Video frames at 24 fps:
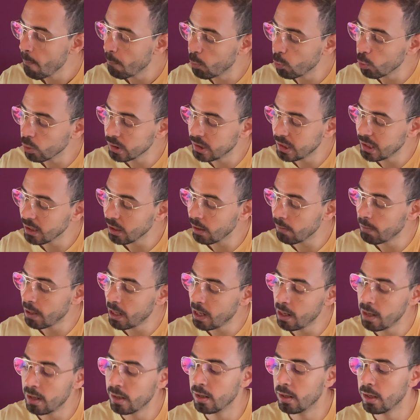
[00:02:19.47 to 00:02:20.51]
pour dire
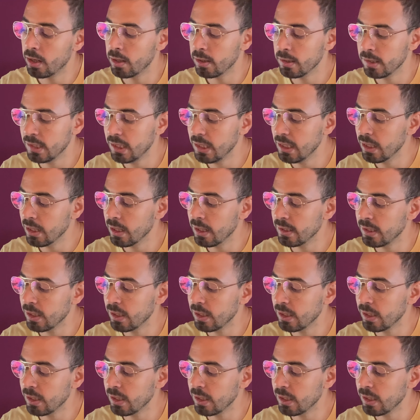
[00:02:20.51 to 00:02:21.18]
bah, euh, si les